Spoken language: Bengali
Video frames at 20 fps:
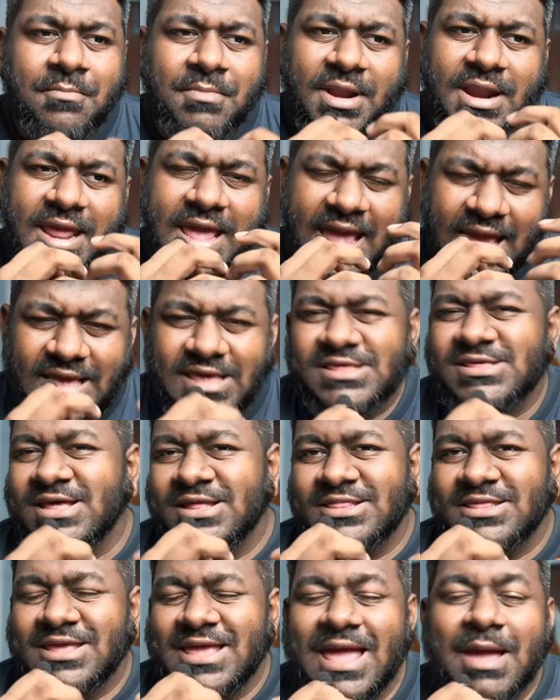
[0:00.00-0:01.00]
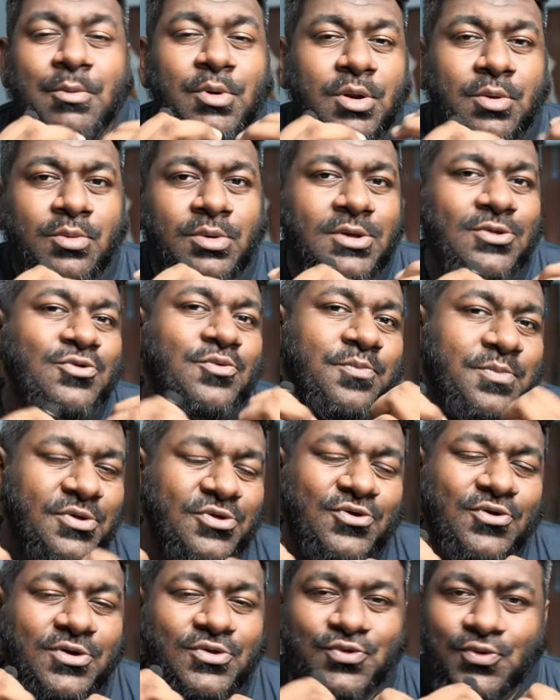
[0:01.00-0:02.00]
বাট একই সাথে এমন এমন কিছু
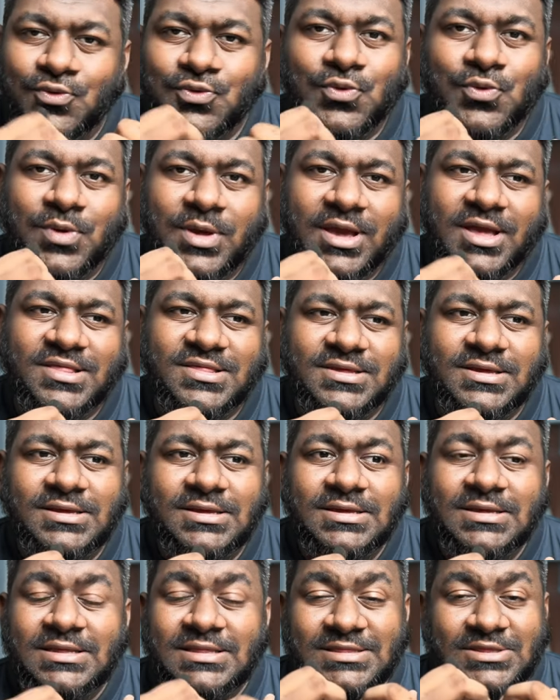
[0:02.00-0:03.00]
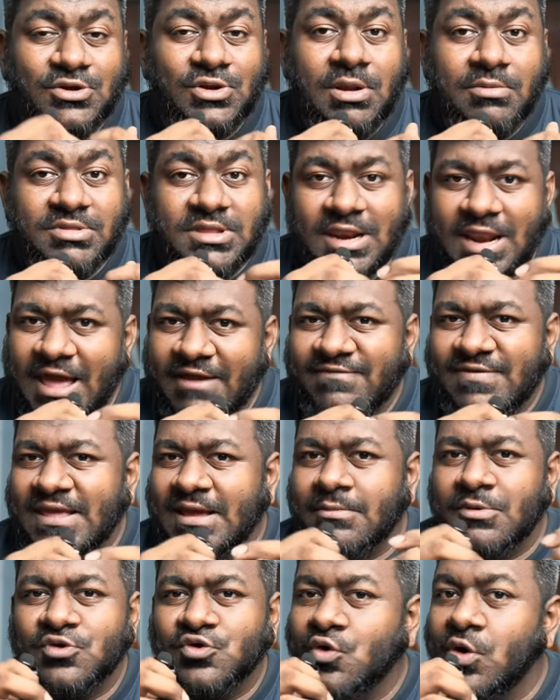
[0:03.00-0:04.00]
বিষয় যুক্ত হয়ে গেছে যেগুলো আমাদের লাইফ
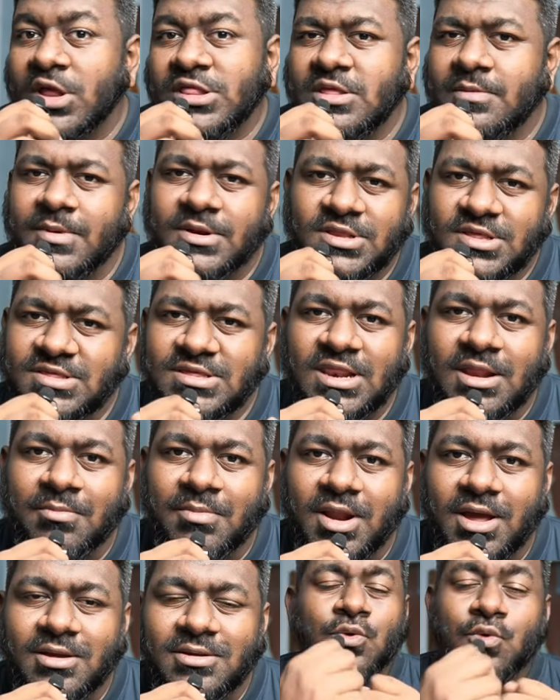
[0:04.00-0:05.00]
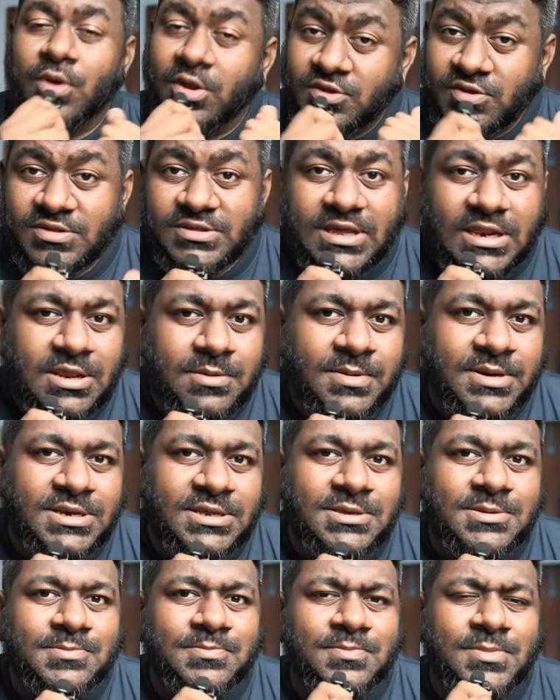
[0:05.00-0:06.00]
থেকে আমরা সরাইতে পারতেছিলাম না কোনো একজন সেলি সেলিব্রিটি